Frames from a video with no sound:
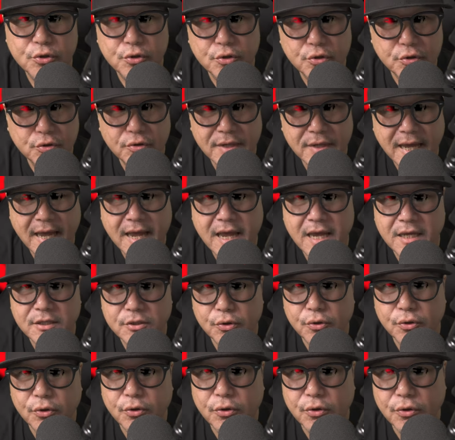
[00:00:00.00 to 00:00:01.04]
う、えー、
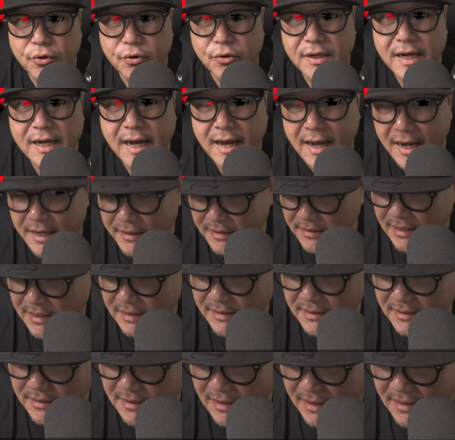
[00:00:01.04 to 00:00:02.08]
情報が入って
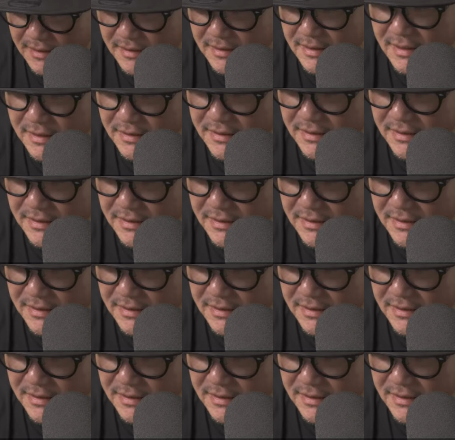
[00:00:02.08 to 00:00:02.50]
きたんです